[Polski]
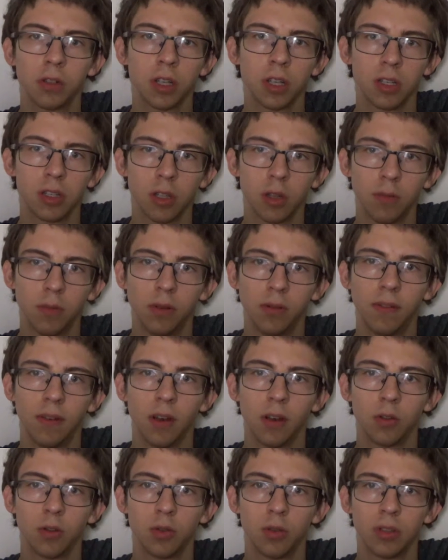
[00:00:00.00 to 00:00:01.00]
często bywa
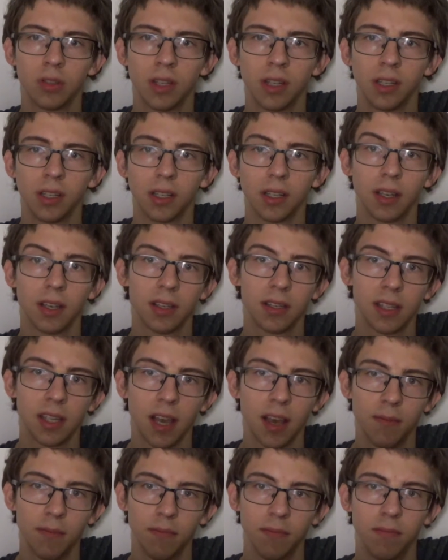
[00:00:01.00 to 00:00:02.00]
odrzucanych.
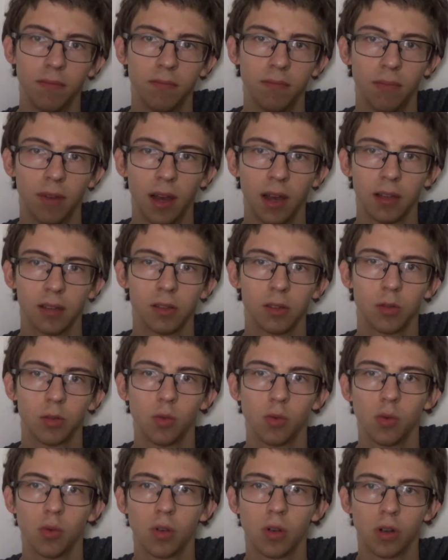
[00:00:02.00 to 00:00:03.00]
Sam bardzo
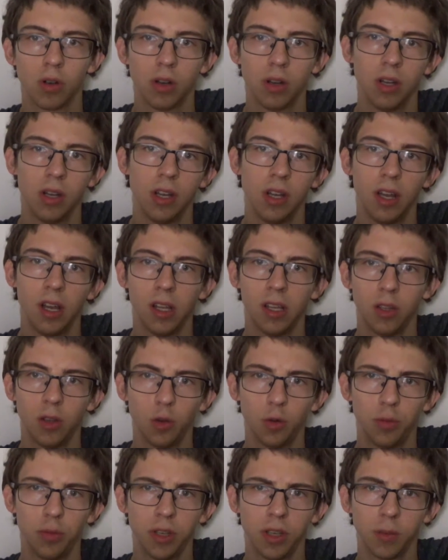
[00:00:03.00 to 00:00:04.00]
długo nie
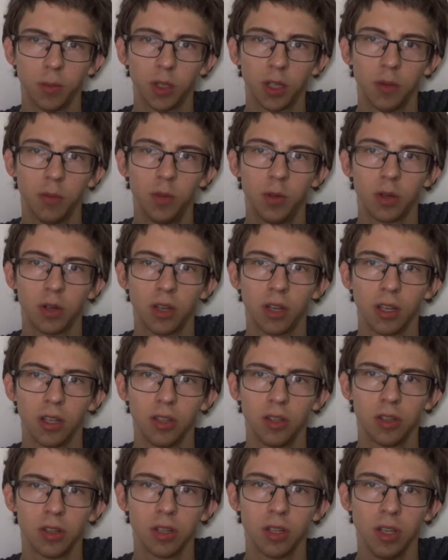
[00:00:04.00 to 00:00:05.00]
lubiłem chemii
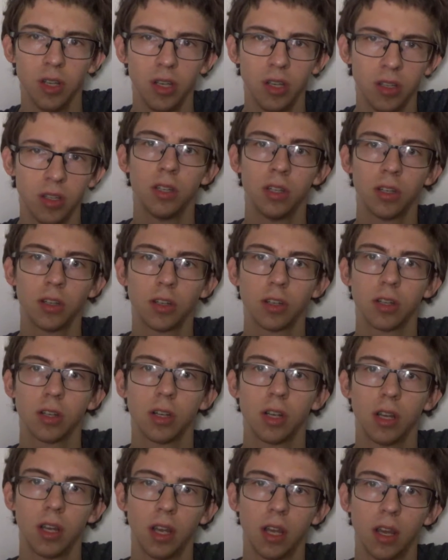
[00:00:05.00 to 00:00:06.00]
organicznej,
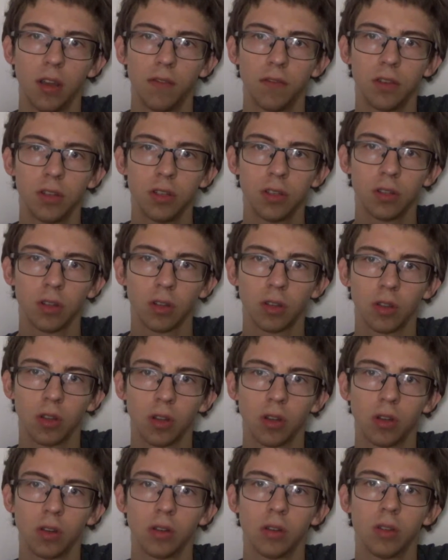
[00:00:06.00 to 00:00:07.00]
gdyż wszystko
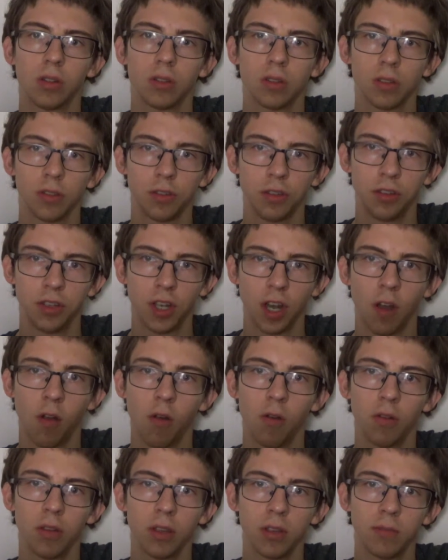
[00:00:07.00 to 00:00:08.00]
to, co się
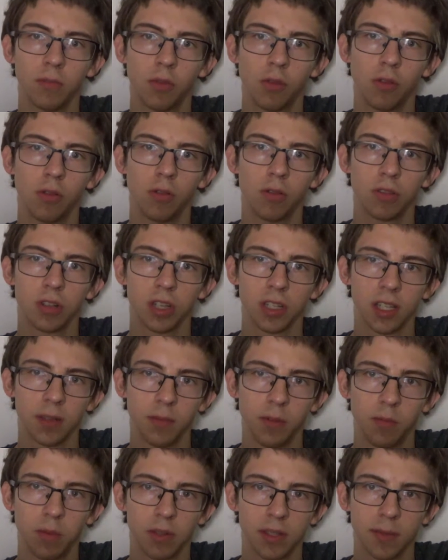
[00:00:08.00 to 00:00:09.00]
działo, było
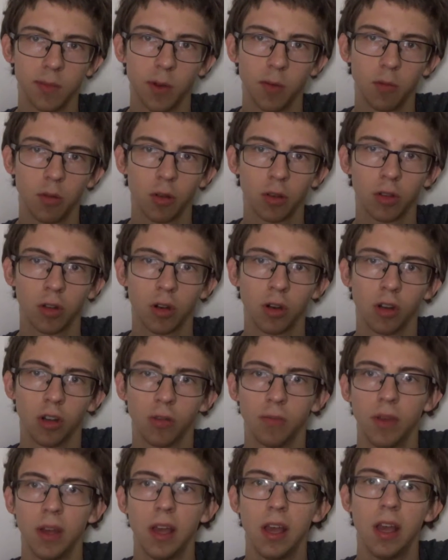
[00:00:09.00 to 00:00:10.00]
czasami poza małą kontrolą.
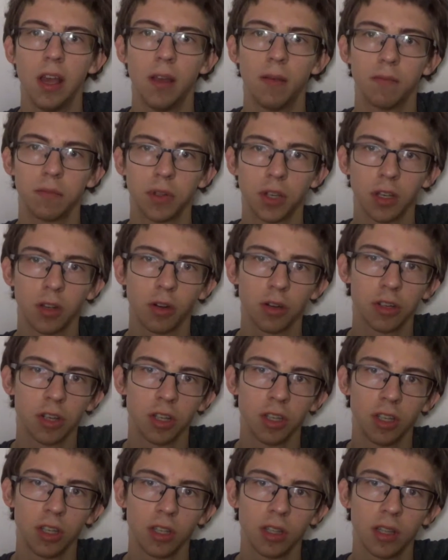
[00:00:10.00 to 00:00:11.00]

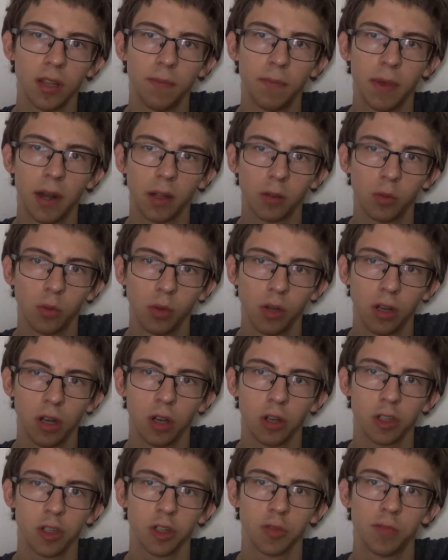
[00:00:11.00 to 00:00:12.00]
Przekroczenie temperatury
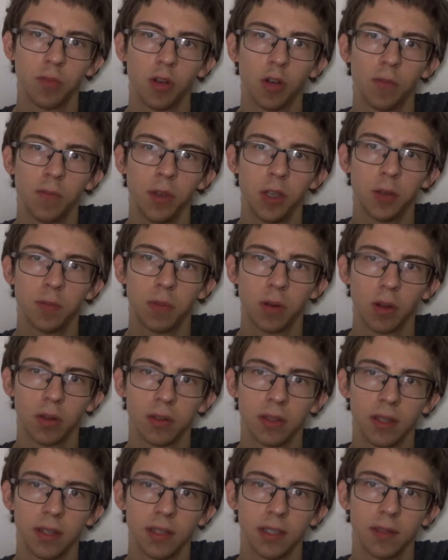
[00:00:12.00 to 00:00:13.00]
chociażby o
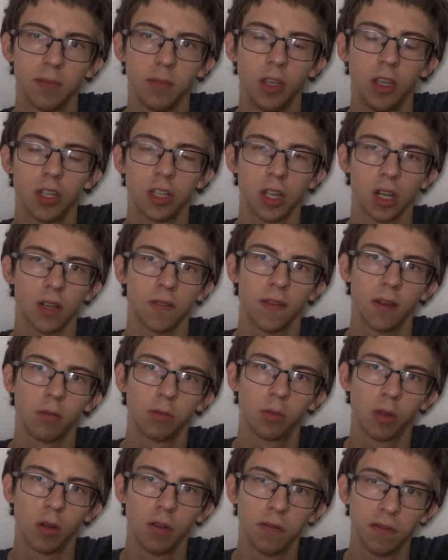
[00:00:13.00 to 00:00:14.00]
5% zmniejsza
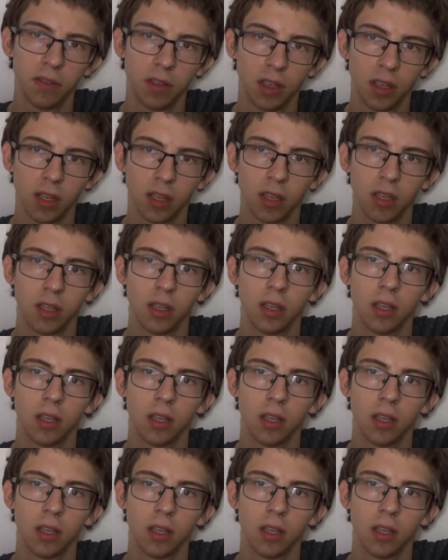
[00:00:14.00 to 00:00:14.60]
gwałtownie